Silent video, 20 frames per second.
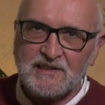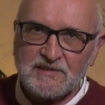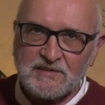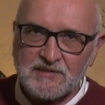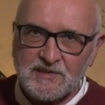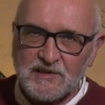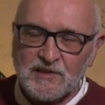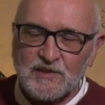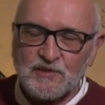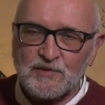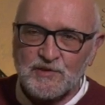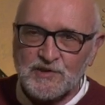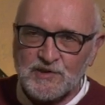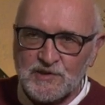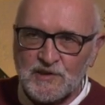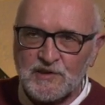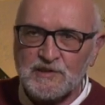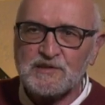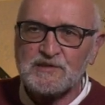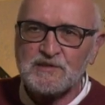cioè
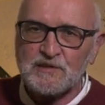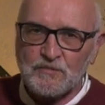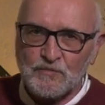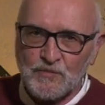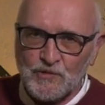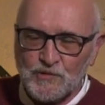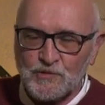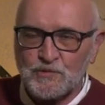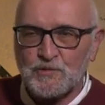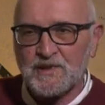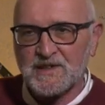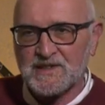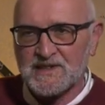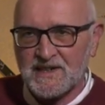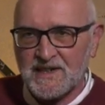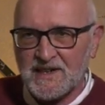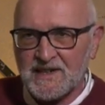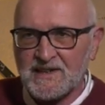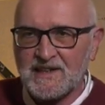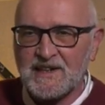Consorzio Mutue
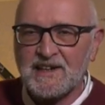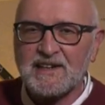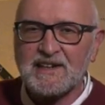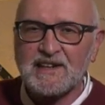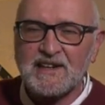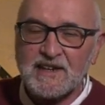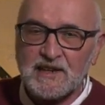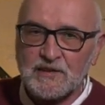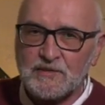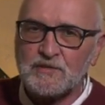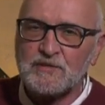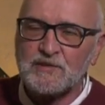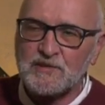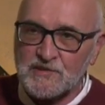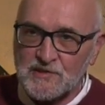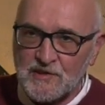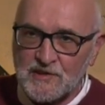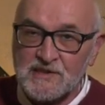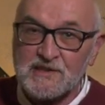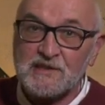Sanitarie, che è un
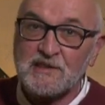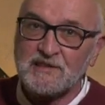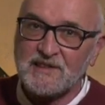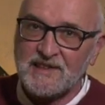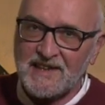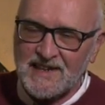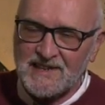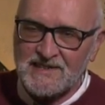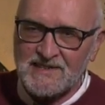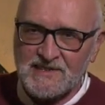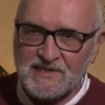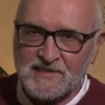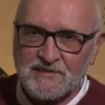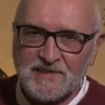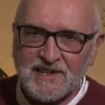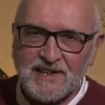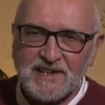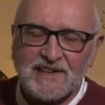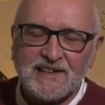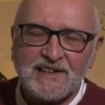consorzio
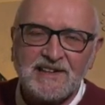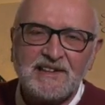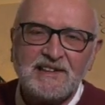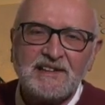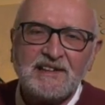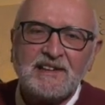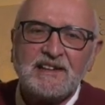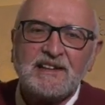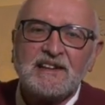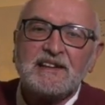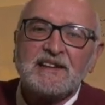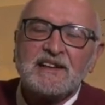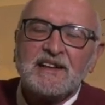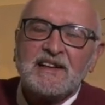nazionale,